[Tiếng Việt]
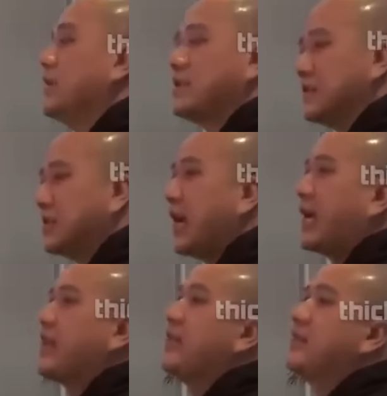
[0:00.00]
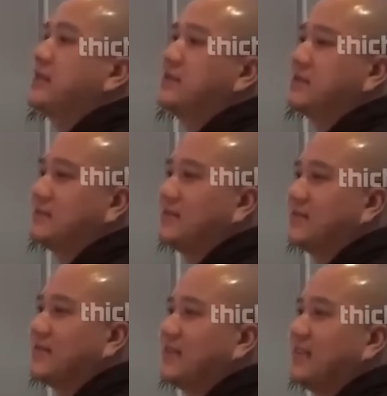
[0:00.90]
lý tưởng ai nấy giữ.
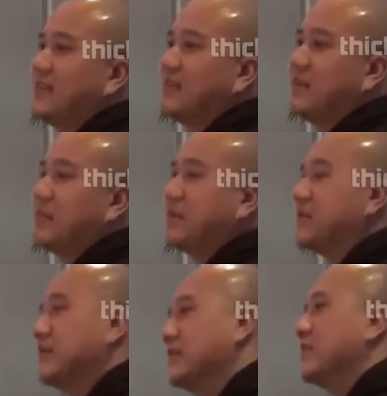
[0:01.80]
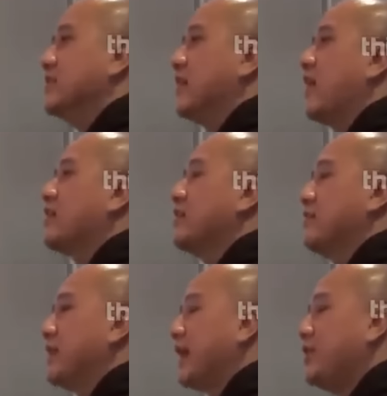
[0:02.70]
Và mình thương người đó
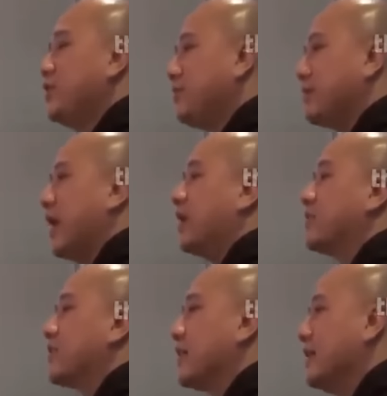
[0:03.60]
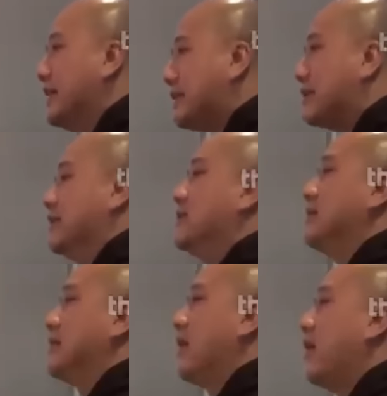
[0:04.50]
thì mình hãy giúp đỡ cho cái lý
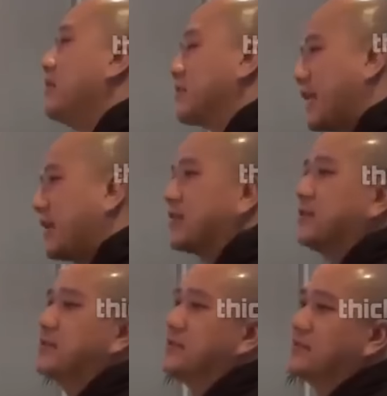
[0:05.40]
tưởng người đó được thành tựu.